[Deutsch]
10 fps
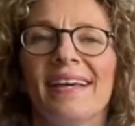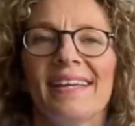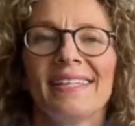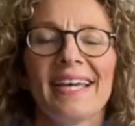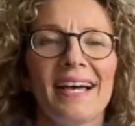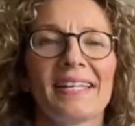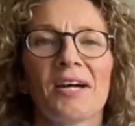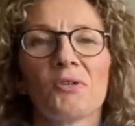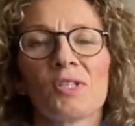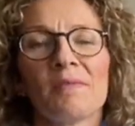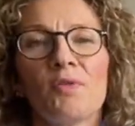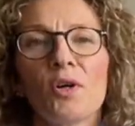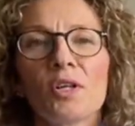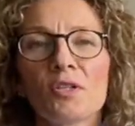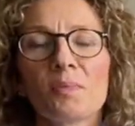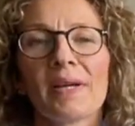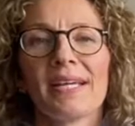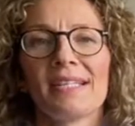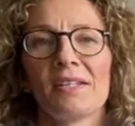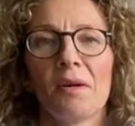Ja, nach unserem
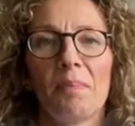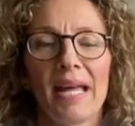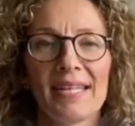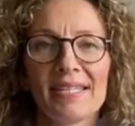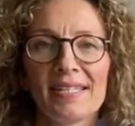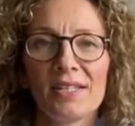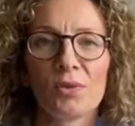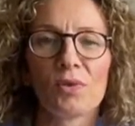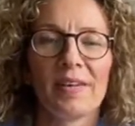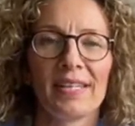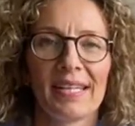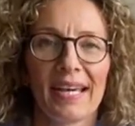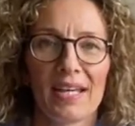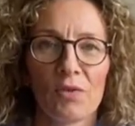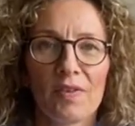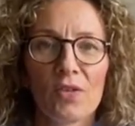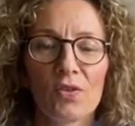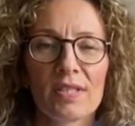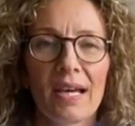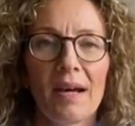Vorgespräch äh, plane ich die notwendigen
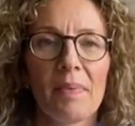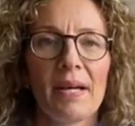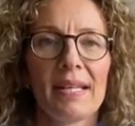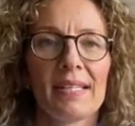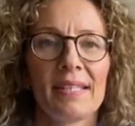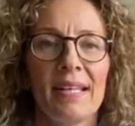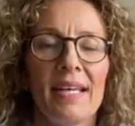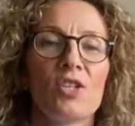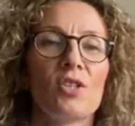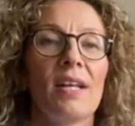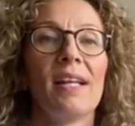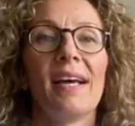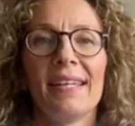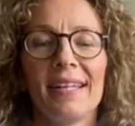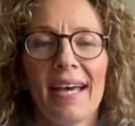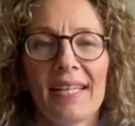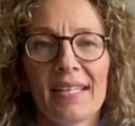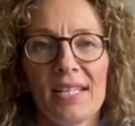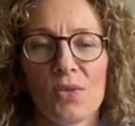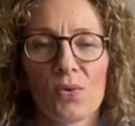Renovierungsarbeiten, erstelle ein
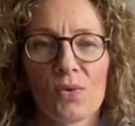Einrichtungs-